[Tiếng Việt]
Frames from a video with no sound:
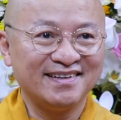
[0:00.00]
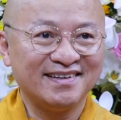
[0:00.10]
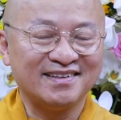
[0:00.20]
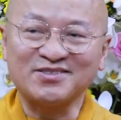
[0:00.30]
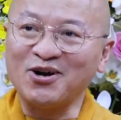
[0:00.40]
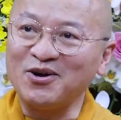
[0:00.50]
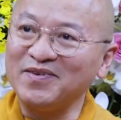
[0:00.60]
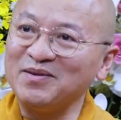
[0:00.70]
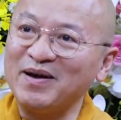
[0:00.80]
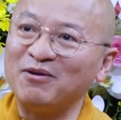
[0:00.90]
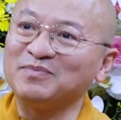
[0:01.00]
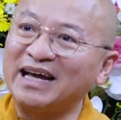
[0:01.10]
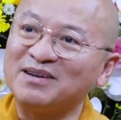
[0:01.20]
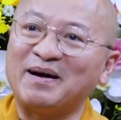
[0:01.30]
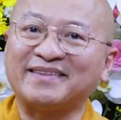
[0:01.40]
So với mấy ông
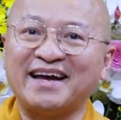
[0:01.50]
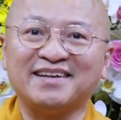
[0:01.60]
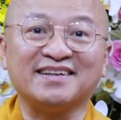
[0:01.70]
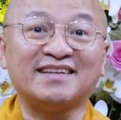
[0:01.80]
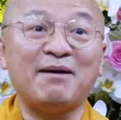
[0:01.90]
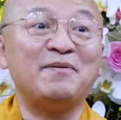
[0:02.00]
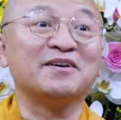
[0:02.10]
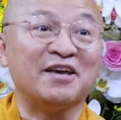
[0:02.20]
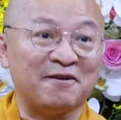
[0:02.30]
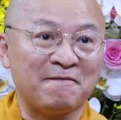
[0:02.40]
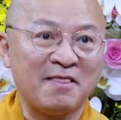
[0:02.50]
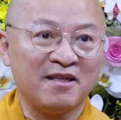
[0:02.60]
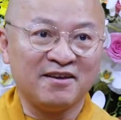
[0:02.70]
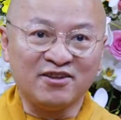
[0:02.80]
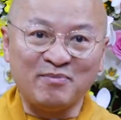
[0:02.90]
Tây bà Tây thì thấp hơn nhiều.
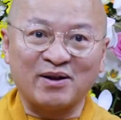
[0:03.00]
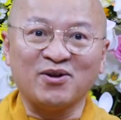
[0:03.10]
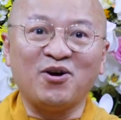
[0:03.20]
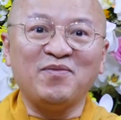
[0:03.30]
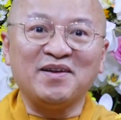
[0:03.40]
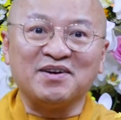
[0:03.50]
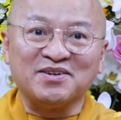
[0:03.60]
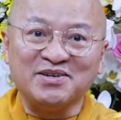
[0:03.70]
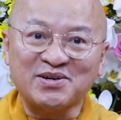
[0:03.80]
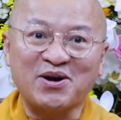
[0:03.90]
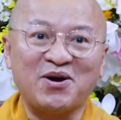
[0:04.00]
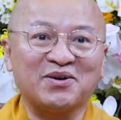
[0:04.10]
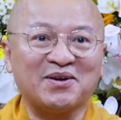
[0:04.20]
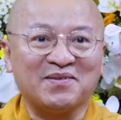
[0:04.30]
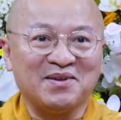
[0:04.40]
Nhưng mà đối với những đứa con
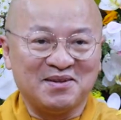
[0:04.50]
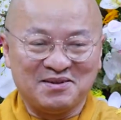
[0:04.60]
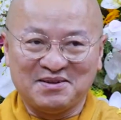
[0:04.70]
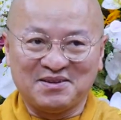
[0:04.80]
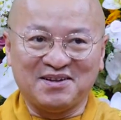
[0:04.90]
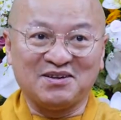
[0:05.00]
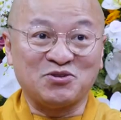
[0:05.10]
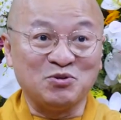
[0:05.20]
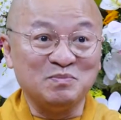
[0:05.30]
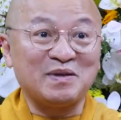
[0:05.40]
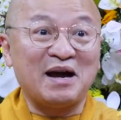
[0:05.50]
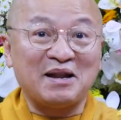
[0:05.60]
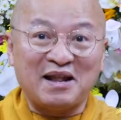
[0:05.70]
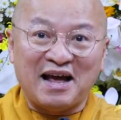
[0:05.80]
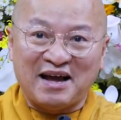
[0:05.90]
đó, là chúng ta
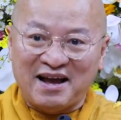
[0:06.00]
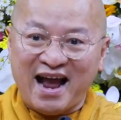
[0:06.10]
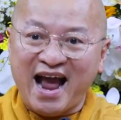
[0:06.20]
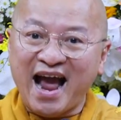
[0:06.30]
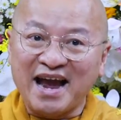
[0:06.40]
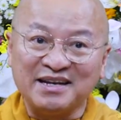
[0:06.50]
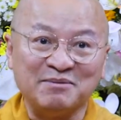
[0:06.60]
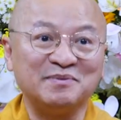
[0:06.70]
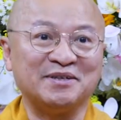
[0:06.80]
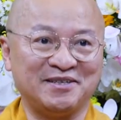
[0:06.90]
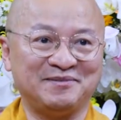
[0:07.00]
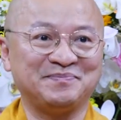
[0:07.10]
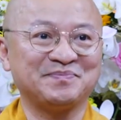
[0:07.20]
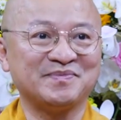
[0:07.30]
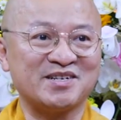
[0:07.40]
là hai điểm tựa
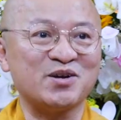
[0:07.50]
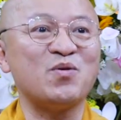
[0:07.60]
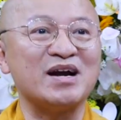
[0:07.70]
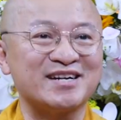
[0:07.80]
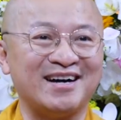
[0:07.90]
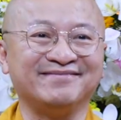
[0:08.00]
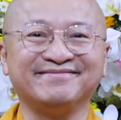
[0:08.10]
rất quan trọng.